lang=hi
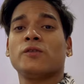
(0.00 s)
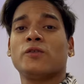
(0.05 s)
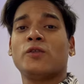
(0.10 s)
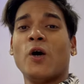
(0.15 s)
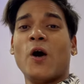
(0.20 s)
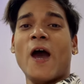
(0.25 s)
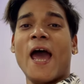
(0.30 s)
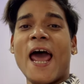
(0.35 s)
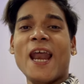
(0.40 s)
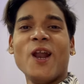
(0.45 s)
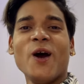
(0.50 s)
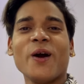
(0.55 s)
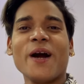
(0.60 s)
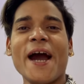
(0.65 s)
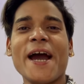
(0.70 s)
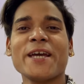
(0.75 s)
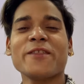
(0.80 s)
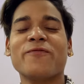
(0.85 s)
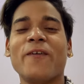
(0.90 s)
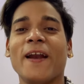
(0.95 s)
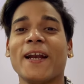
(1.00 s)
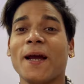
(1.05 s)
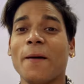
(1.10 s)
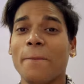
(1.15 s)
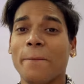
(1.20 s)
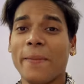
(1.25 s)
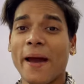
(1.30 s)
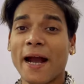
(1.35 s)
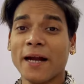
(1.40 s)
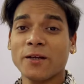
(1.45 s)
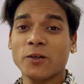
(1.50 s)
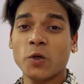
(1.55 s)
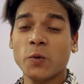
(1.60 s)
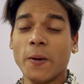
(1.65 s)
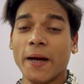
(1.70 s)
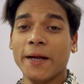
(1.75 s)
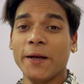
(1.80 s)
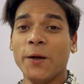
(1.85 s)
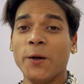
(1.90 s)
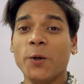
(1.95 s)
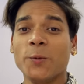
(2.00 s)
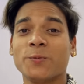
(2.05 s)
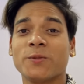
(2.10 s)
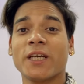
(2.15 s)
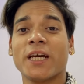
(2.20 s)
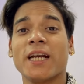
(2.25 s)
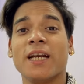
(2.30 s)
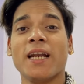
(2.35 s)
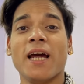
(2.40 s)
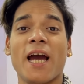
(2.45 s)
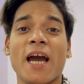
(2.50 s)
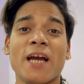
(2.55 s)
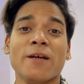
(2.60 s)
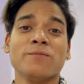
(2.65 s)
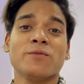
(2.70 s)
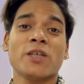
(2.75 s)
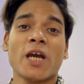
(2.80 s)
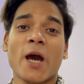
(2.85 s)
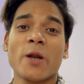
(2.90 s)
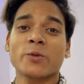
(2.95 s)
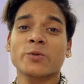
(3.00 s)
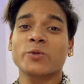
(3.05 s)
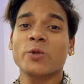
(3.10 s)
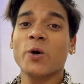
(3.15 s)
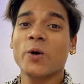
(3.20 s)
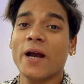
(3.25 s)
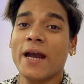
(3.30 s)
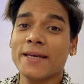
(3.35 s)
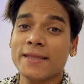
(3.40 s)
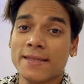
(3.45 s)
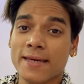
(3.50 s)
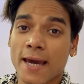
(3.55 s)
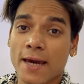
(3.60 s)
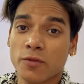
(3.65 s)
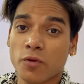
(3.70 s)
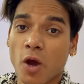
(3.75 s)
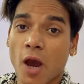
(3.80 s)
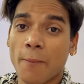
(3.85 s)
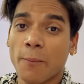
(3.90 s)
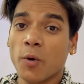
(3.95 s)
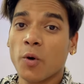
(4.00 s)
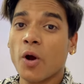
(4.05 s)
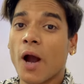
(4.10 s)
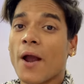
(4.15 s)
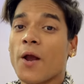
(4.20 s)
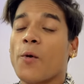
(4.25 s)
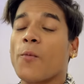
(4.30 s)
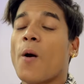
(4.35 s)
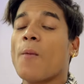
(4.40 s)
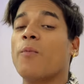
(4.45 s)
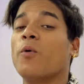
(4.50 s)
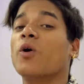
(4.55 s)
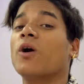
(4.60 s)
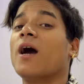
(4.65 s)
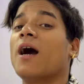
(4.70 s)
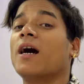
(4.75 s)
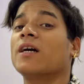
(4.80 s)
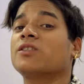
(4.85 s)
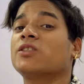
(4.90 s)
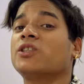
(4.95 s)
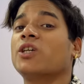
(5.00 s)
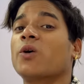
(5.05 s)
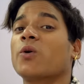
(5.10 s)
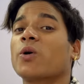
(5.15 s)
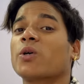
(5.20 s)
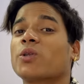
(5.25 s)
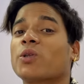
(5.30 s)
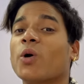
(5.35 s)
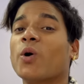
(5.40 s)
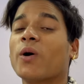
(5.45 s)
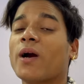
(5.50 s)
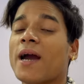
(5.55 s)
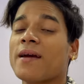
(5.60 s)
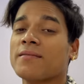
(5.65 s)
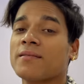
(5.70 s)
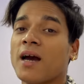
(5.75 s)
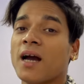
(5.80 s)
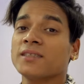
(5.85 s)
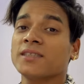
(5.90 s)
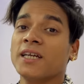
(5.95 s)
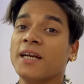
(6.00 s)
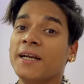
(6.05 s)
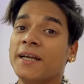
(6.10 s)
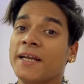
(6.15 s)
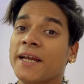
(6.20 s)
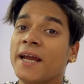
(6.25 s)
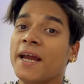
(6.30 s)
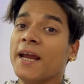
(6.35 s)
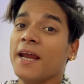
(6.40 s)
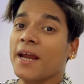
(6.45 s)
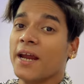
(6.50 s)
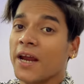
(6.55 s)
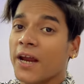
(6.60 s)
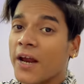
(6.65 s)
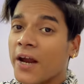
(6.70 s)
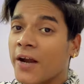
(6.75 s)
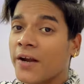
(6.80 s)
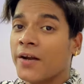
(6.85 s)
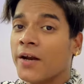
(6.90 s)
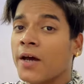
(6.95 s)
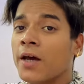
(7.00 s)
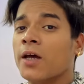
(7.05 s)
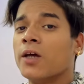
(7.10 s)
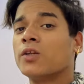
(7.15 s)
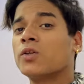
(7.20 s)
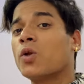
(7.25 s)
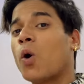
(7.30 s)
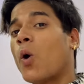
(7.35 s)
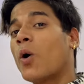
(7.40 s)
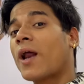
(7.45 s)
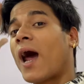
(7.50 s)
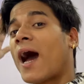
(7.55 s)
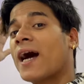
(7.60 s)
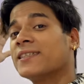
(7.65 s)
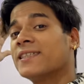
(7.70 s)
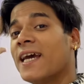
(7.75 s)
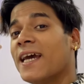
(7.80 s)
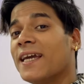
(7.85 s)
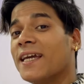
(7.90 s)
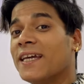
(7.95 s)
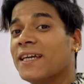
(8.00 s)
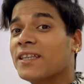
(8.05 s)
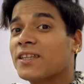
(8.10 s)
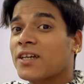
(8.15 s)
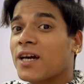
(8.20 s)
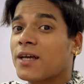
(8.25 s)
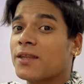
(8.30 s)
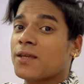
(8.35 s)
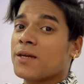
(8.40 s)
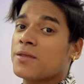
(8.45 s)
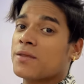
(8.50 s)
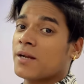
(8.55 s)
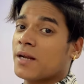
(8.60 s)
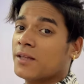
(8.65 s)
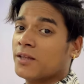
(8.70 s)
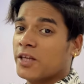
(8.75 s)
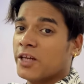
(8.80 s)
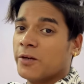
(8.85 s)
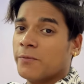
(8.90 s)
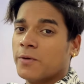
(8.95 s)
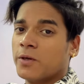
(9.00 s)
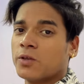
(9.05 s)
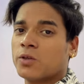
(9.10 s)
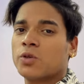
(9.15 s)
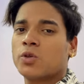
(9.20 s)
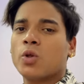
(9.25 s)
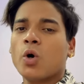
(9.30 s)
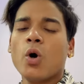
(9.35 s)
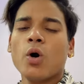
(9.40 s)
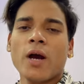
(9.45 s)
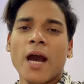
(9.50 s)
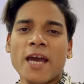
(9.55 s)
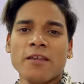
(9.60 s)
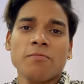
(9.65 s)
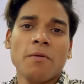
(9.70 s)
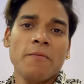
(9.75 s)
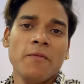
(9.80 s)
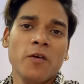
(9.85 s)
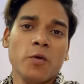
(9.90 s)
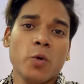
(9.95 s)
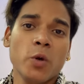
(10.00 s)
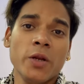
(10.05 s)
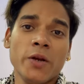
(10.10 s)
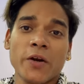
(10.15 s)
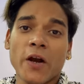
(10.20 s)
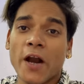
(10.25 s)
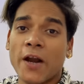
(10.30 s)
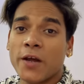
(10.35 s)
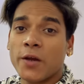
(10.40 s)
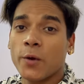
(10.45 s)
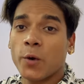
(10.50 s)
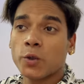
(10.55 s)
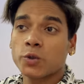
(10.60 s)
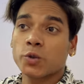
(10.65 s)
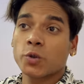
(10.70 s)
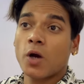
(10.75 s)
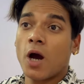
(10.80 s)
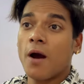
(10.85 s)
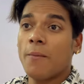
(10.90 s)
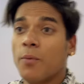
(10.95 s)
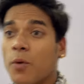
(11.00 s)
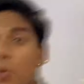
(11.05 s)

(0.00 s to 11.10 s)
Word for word: तो हेलो गाइस वेलकम बैक टू माय यूट्यूब चैनल आई एम शाहरुख तो गाइस कैसे हो आप लोग आए हो आप लोग अच्छे होंगे तो गाइस आज है डे एट और आज है ईद का तीसरा दिन भी तो गाइस मैं बिल्कुल ही रेडी हो चुका आप